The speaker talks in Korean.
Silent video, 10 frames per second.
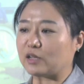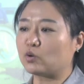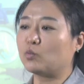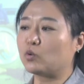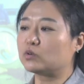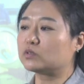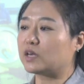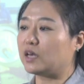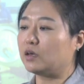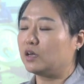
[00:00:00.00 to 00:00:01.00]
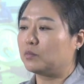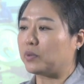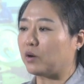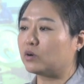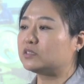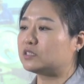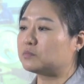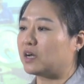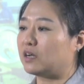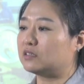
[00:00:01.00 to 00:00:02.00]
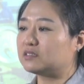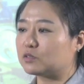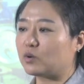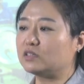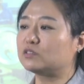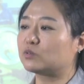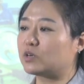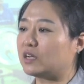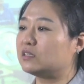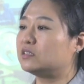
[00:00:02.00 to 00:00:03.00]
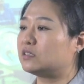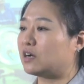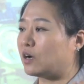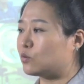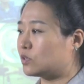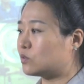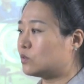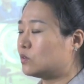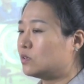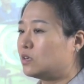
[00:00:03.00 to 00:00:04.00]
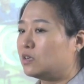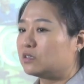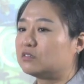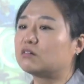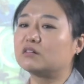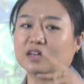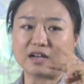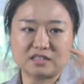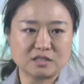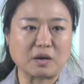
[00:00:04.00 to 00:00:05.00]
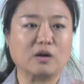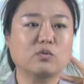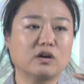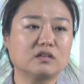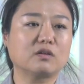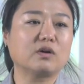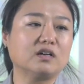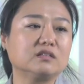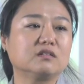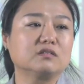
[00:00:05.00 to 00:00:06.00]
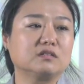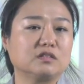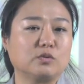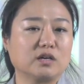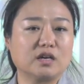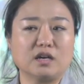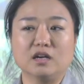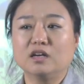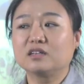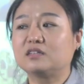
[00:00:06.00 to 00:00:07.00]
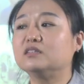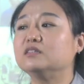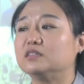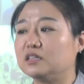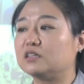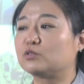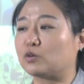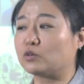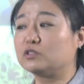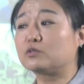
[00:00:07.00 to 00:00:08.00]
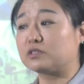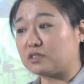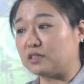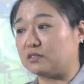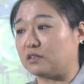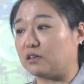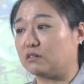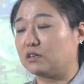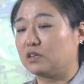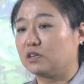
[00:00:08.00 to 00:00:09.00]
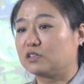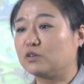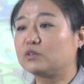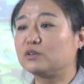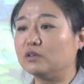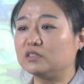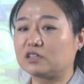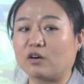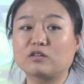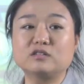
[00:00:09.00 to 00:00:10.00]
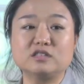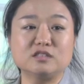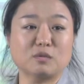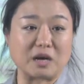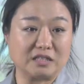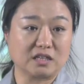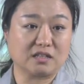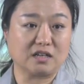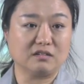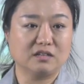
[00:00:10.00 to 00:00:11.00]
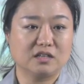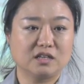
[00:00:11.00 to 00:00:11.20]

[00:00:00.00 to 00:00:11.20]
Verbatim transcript: 나도 모르게 배웠지만 습관적으로 하는 일을 하고 있고 그걸 다시 바꿔야 되고 하는 것들이 되게 큰 일이고 정신적으로 스트레스래요. 그리고 그런 일 겪으신 적 많잖아요.